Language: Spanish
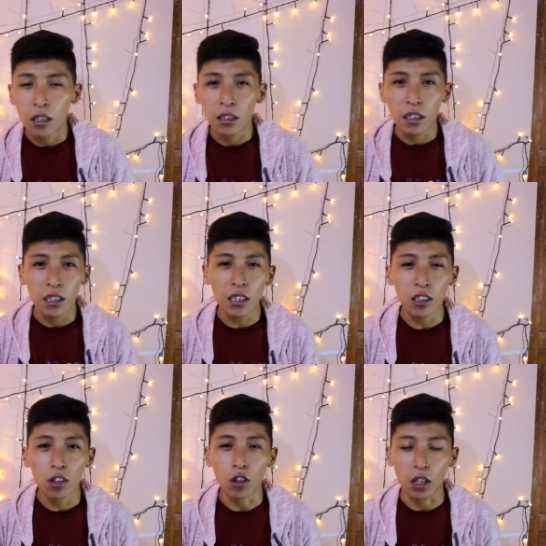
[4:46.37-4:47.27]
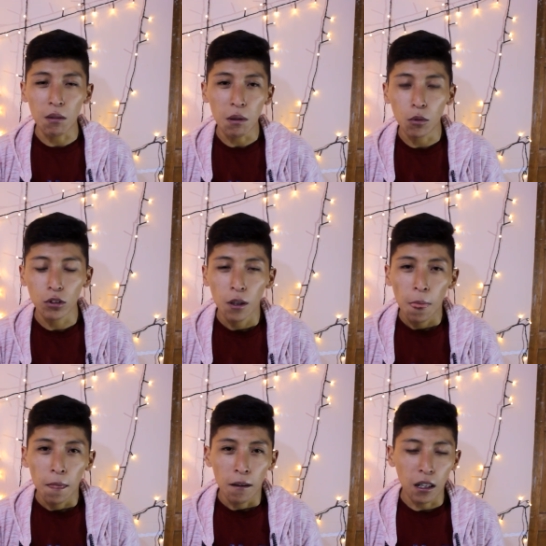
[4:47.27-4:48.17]
Regresando a lo que íbamos,
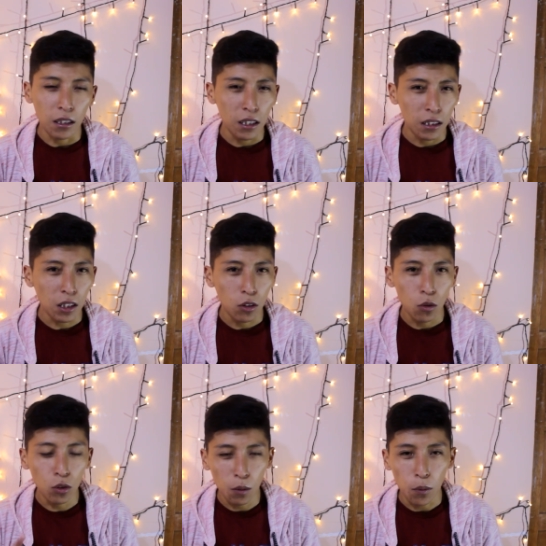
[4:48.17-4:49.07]
analizando uno